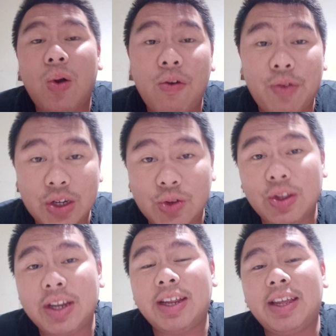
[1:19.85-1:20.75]

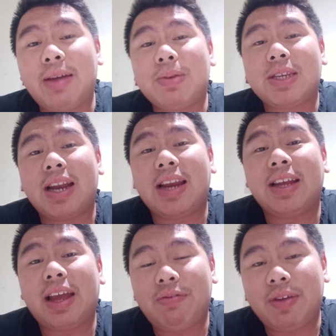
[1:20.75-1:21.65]
overscoot ini yang
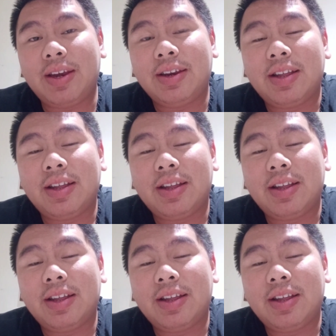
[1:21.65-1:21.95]
pesenannya Kevin.